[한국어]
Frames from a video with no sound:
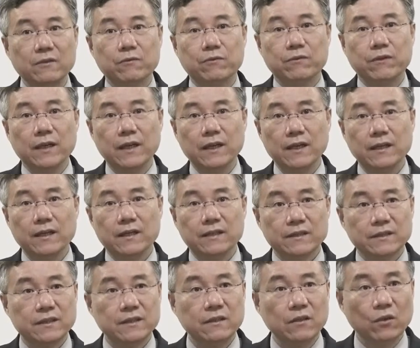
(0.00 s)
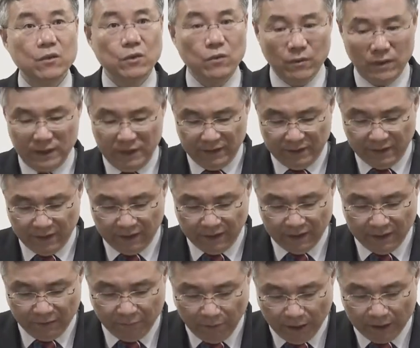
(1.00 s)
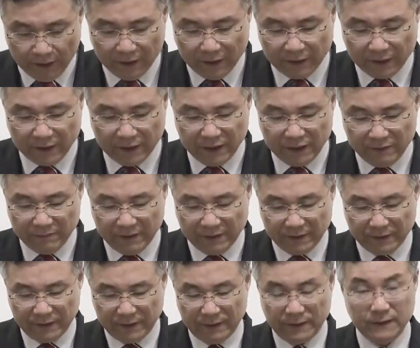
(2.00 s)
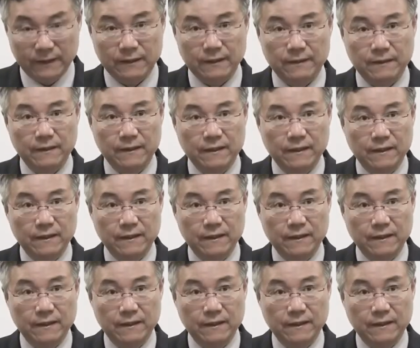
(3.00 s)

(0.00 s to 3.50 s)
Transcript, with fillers: 이후에 7년 동안 이 땅에 환란기가 임한다.